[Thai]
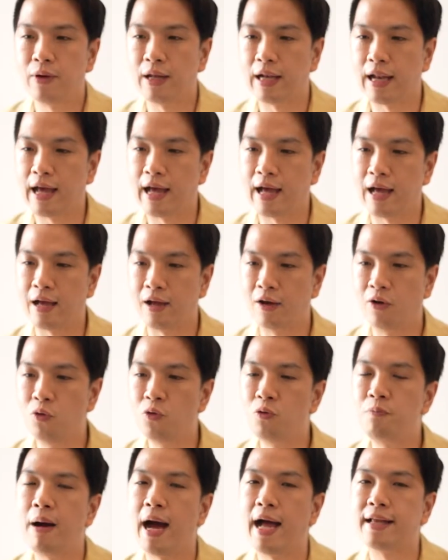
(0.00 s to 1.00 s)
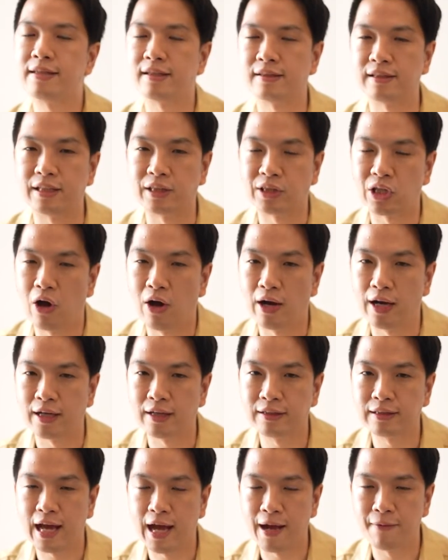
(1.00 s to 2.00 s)
เวลาลูกบ้านจะติดต่ออะไร
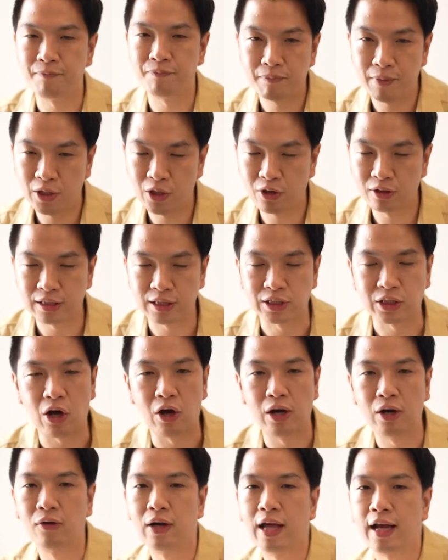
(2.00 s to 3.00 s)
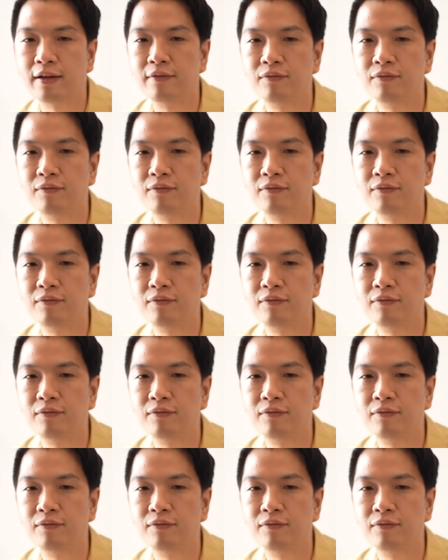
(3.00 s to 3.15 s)
ก็ตามไม่ต้องติดต่อเราละ